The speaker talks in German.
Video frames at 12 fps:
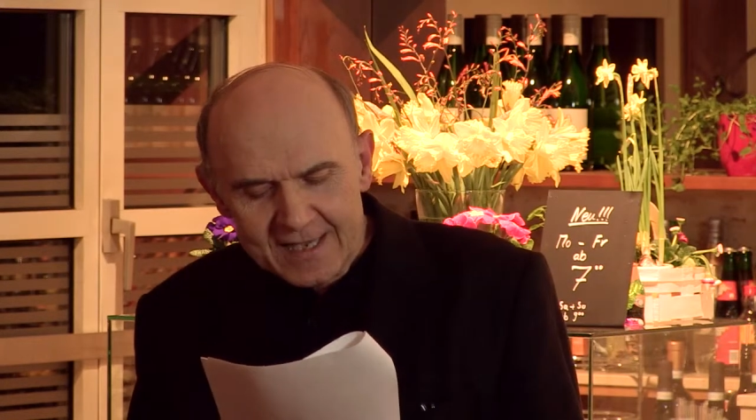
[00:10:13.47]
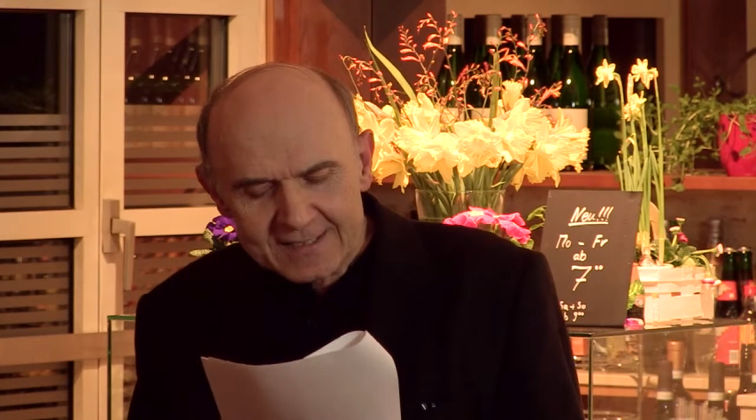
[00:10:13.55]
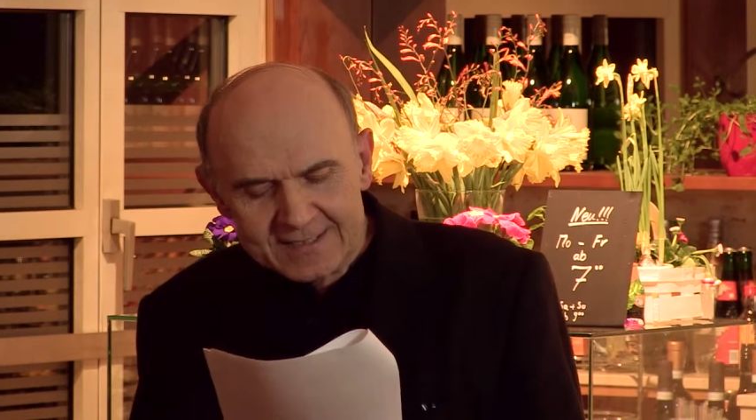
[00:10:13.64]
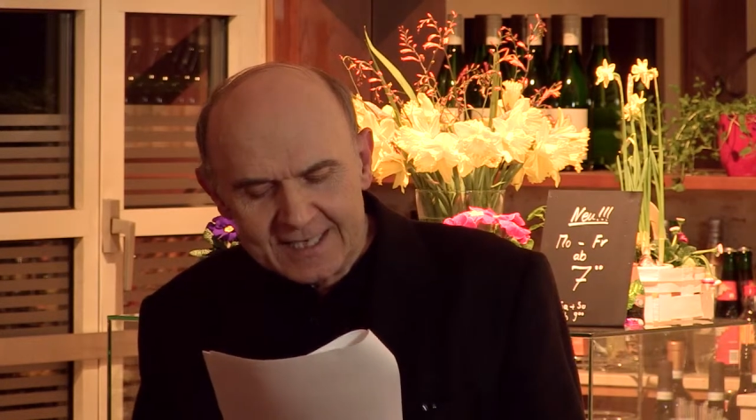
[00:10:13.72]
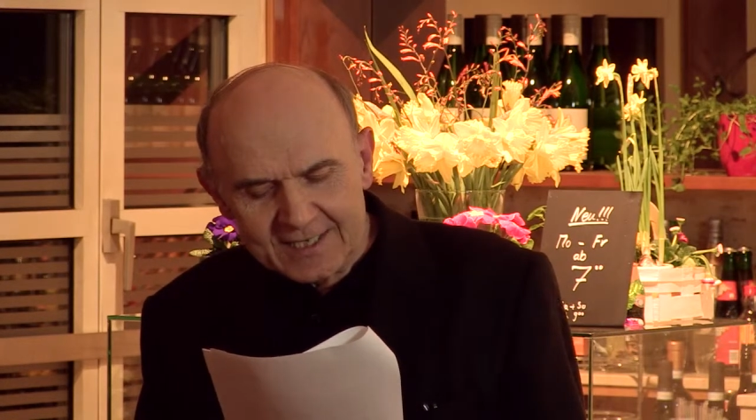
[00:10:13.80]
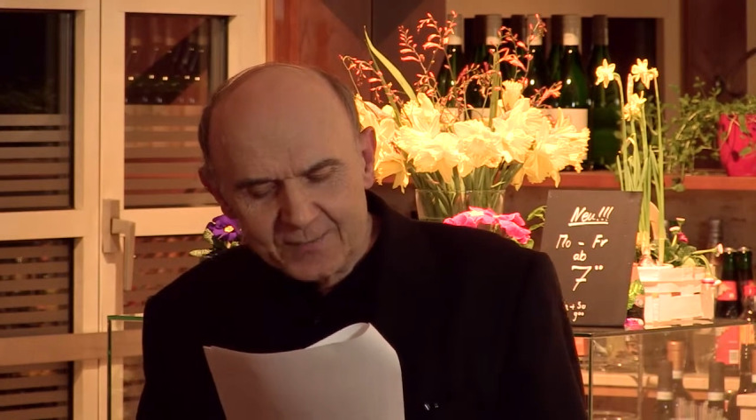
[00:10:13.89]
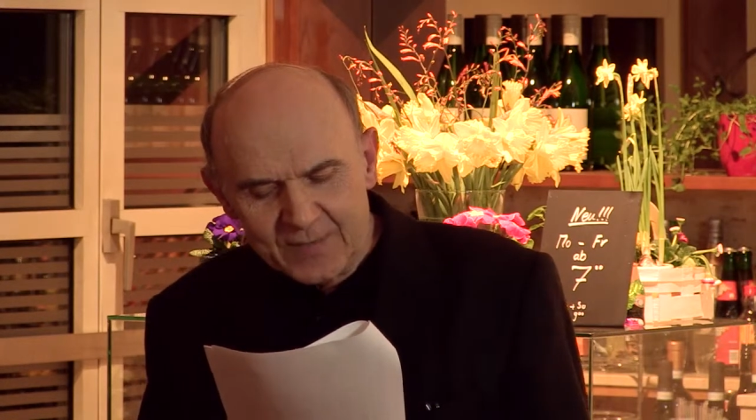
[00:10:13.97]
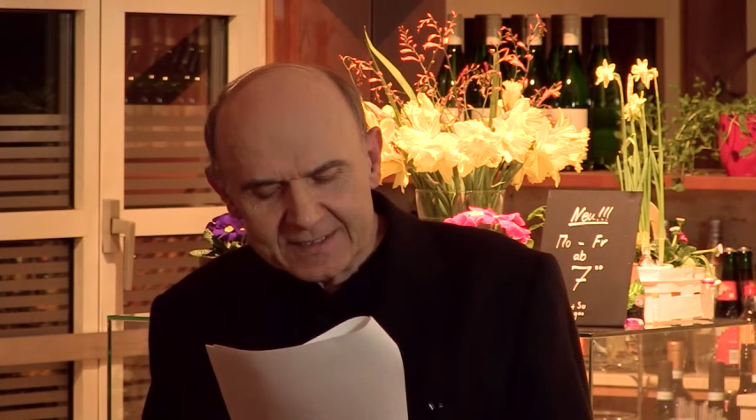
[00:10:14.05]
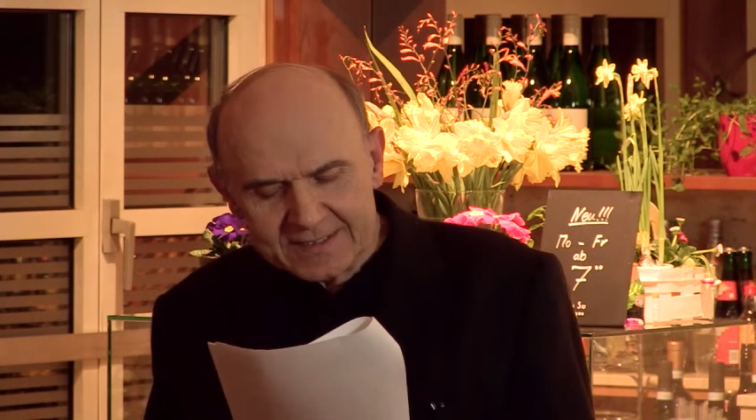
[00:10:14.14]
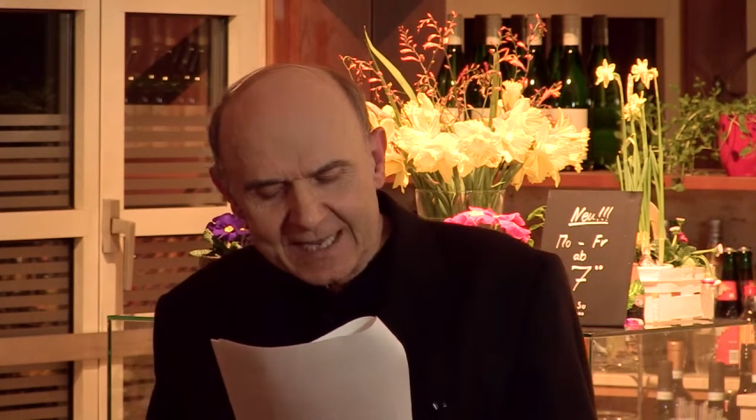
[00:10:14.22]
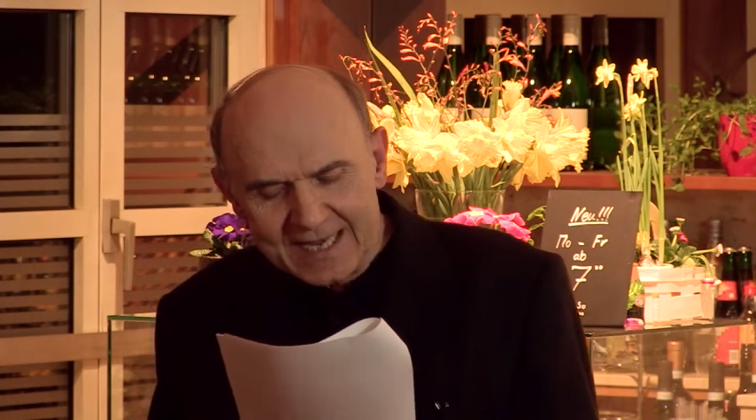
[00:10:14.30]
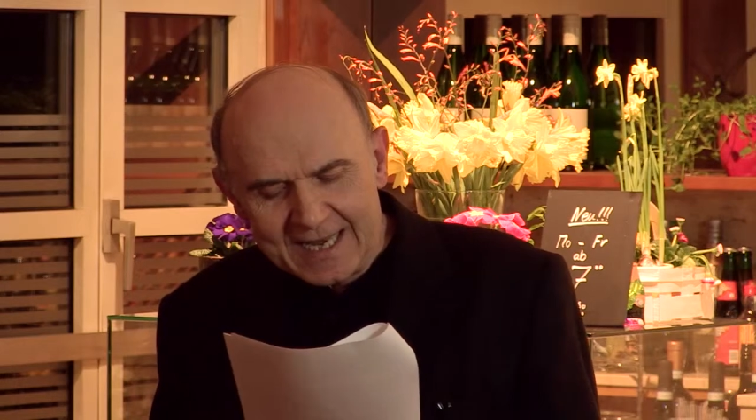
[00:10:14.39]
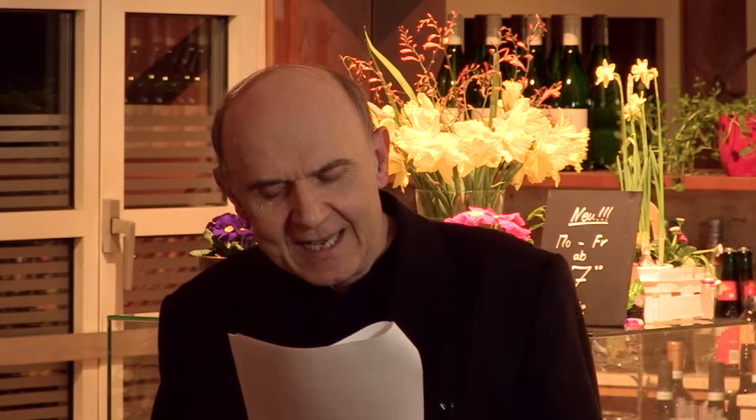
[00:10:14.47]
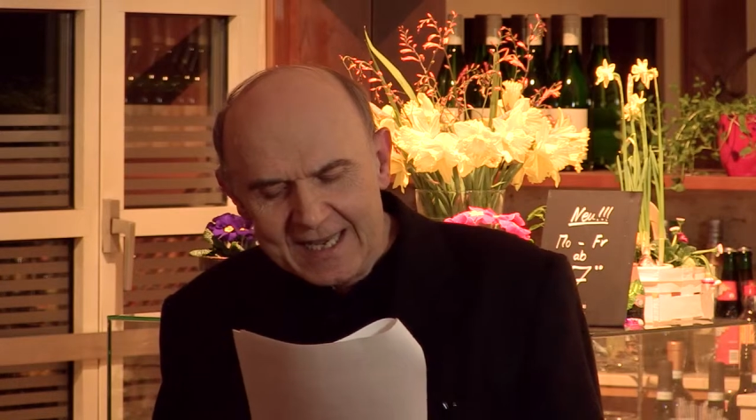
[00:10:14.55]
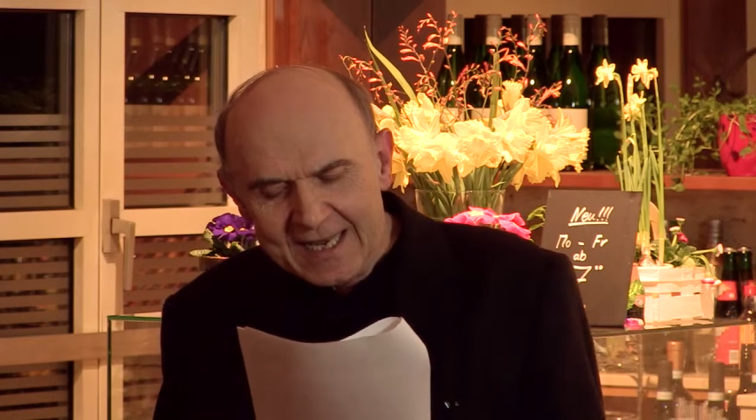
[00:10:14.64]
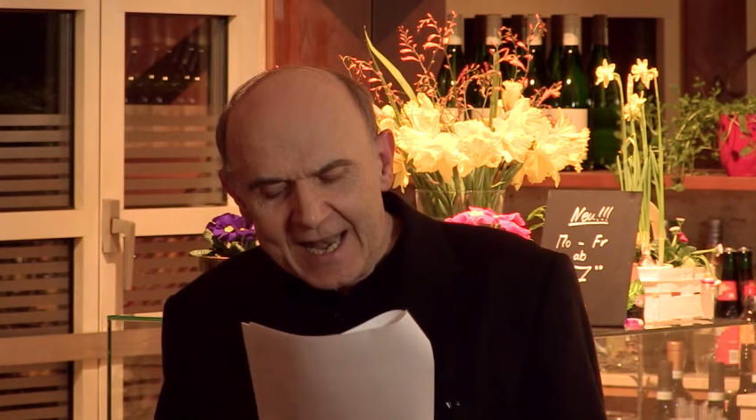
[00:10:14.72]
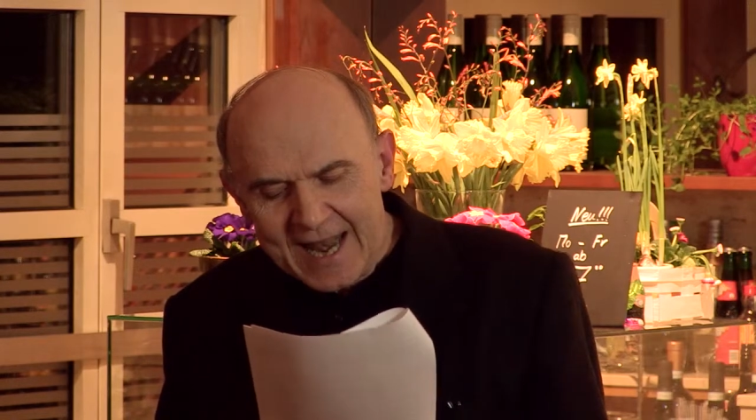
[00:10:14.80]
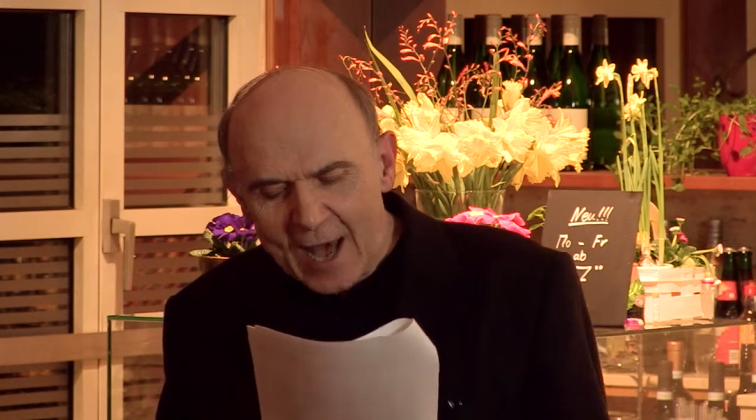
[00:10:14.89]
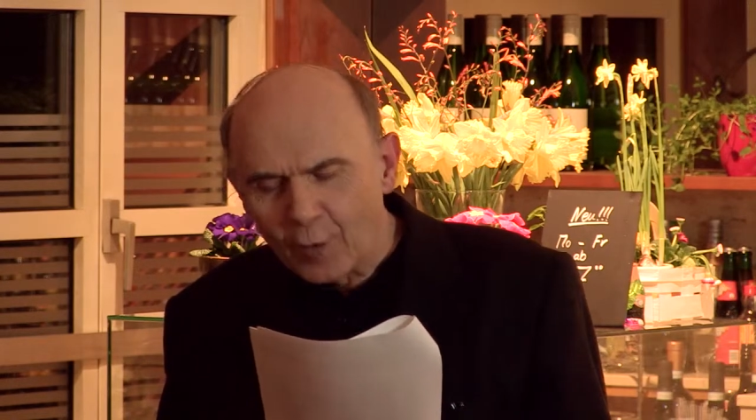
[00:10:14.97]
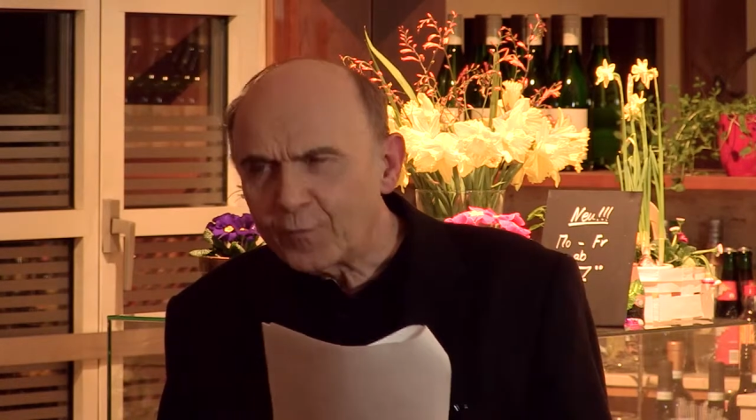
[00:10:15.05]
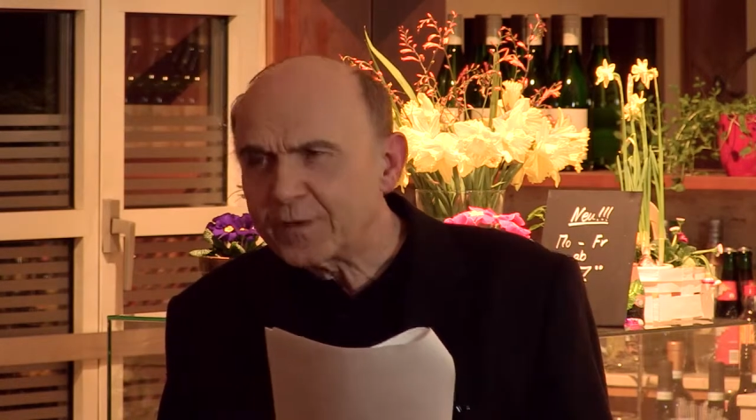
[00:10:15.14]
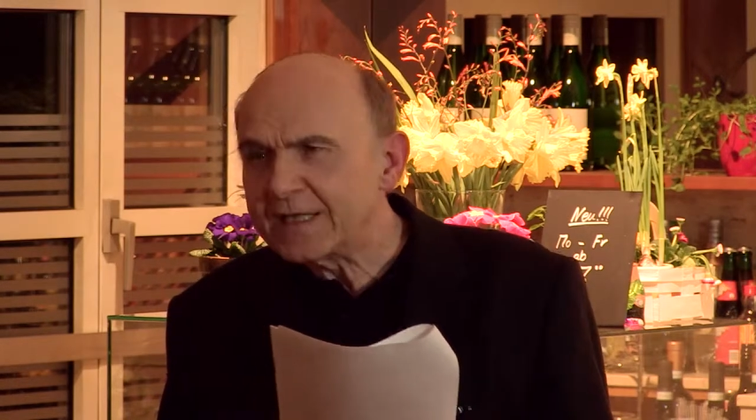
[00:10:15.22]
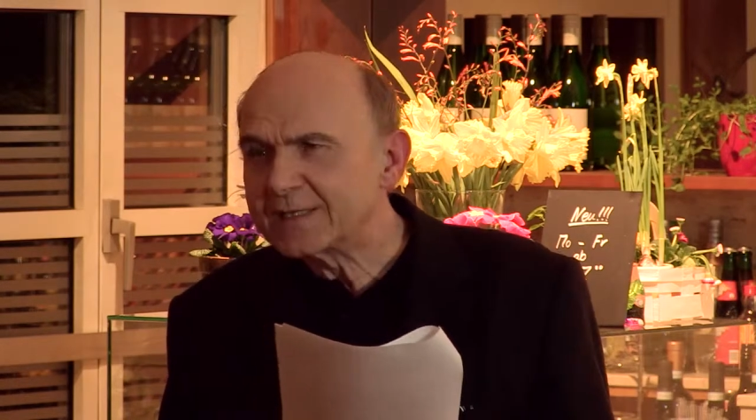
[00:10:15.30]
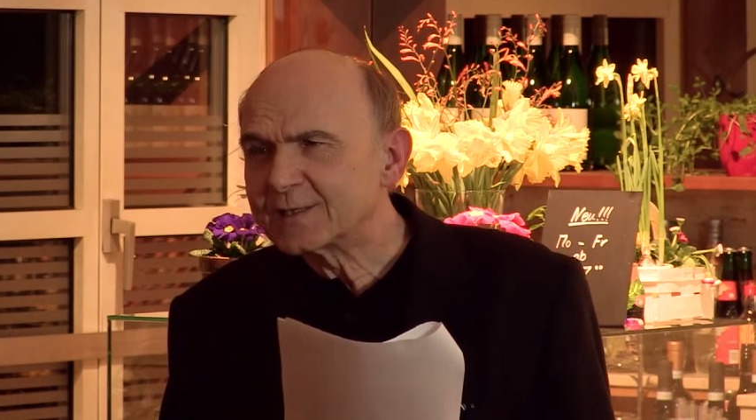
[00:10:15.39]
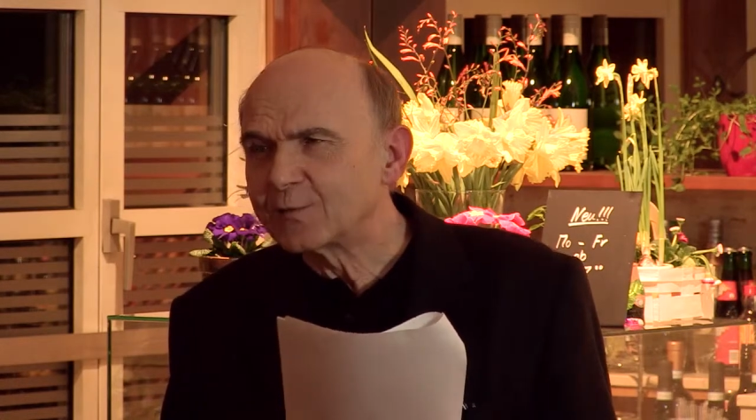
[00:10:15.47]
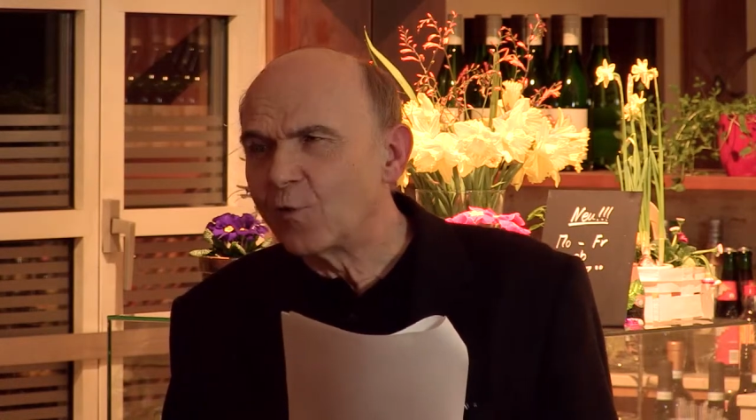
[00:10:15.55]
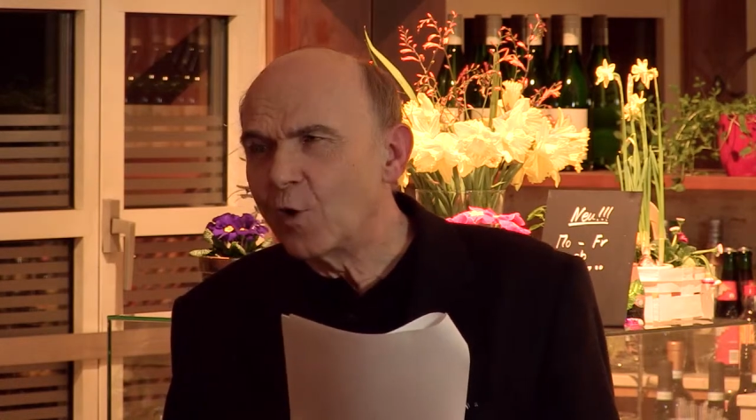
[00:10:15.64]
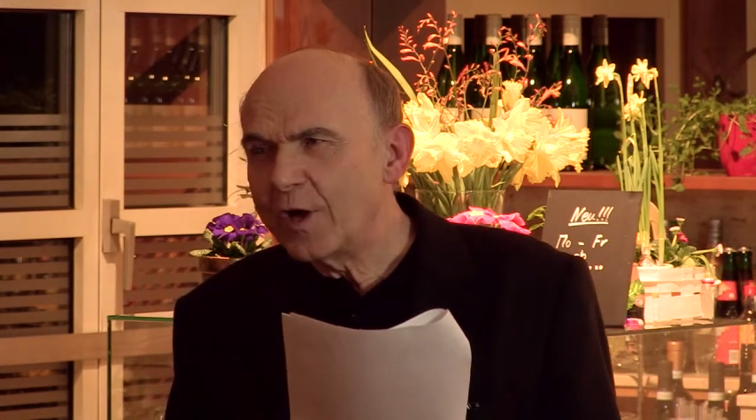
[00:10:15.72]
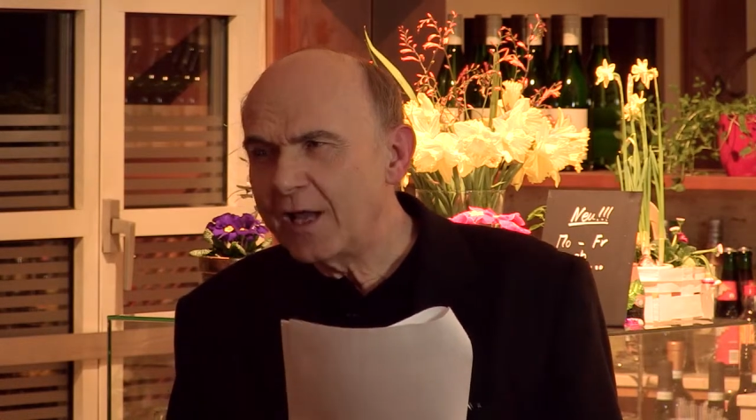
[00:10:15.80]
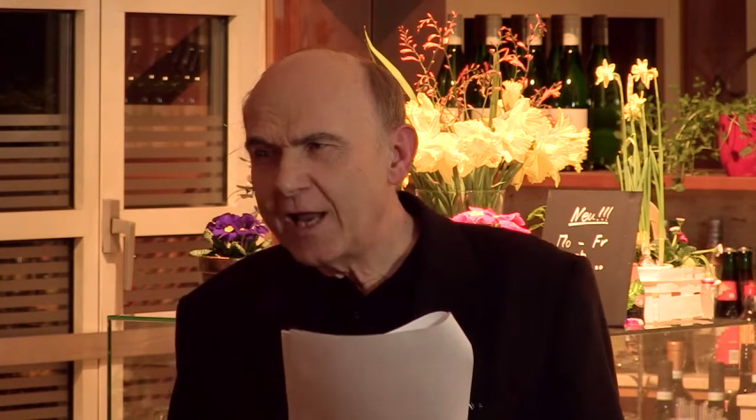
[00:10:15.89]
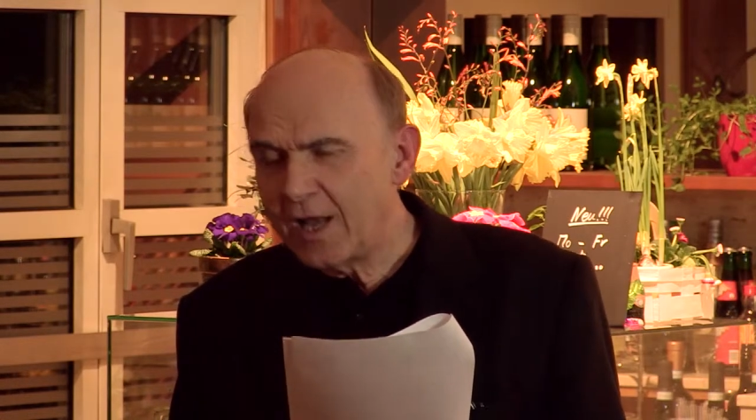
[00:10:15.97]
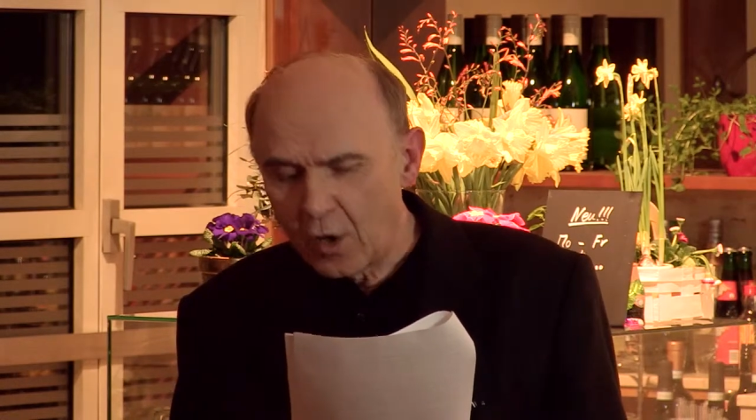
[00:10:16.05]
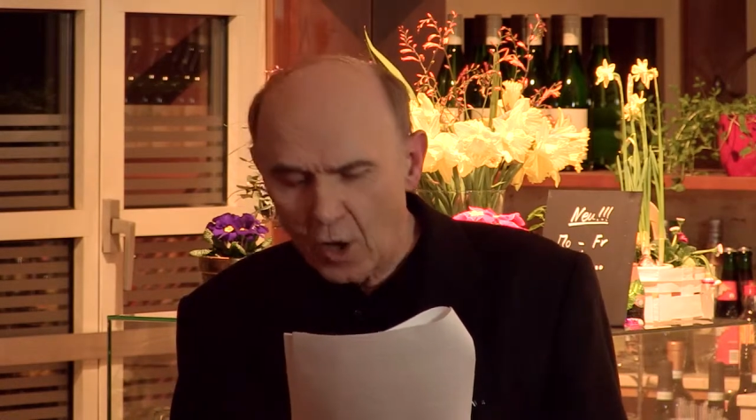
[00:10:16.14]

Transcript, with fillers: sich mit den ihnen aufgezwungenen